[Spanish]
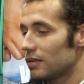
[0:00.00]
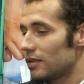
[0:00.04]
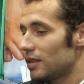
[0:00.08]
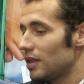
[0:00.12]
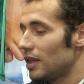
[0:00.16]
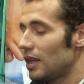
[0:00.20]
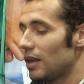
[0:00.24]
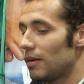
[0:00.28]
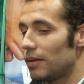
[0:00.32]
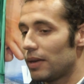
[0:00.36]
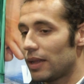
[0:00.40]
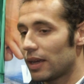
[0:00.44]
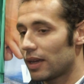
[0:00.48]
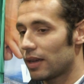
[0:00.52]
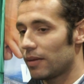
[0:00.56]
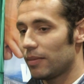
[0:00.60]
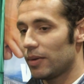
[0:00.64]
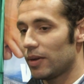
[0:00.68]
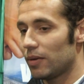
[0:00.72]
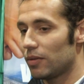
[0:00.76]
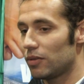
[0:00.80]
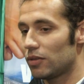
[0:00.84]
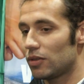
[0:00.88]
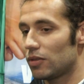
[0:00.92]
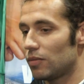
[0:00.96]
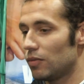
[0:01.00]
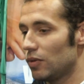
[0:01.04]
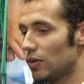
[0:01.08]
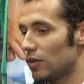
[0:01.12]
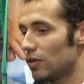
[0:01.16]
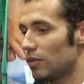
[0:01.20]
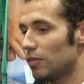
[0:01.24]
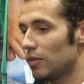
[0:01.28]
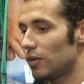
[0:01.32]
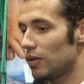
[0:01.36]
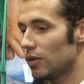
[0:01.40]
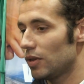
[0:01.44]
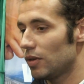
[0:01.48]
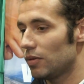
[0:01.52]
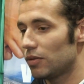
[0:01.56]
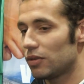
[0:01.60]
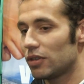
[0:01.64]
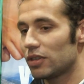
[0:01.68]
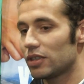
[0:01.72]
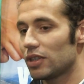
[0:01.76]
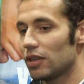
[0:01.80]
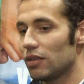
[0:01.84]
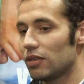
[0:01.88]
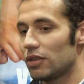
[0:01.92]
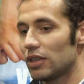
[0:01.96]
Sí, la verdad es que me encuentro muy cómodo. Llevo
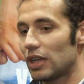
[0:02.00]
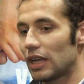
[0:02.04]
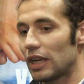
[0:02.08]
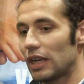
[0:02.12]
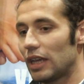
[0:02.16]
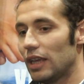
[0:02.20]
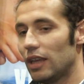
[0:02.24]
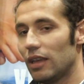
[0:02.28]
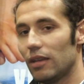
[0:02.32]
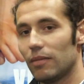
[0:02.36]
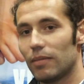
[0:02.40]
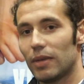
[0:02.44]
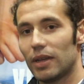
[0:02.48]
tres años aquí,